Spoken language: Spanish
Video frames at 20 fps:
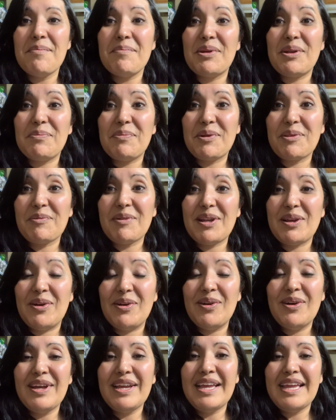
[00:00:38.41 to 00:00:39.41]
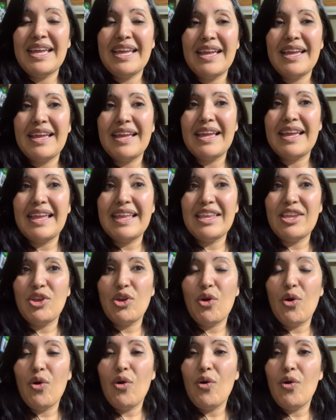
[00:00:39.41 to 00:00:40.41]
Pero pues bueno,
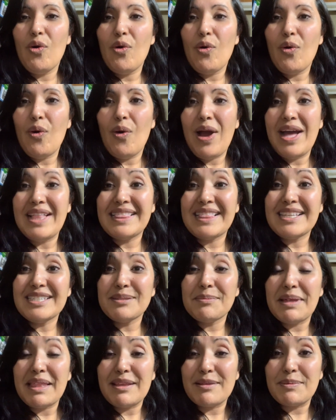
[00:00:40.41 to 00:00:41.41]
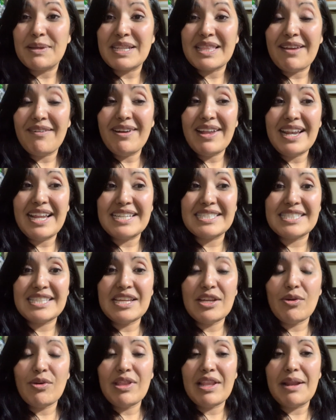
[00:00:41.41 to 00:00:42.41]
yo antes me despertaba a las
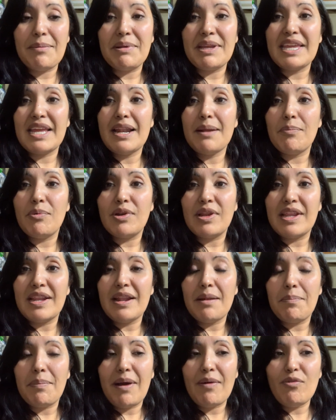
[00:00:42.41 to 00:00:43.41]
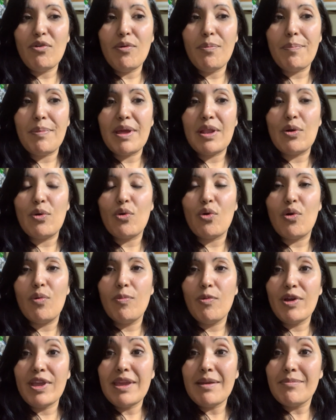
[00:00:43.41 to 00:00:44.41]
5 de la mañana a poner el pavo, pero
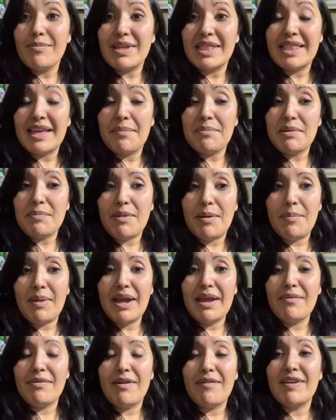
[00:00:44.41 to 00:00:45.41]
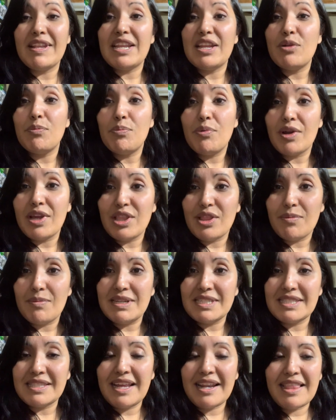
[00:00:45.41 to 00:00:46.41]
como hoy invité a mi mamá y va a venir un poquito
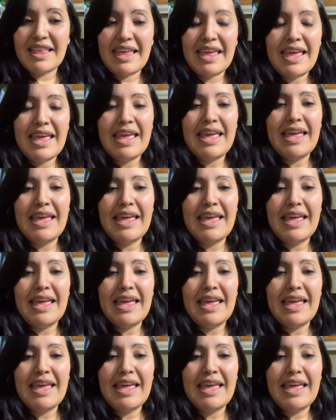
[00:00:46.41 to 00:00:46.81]
más tarde,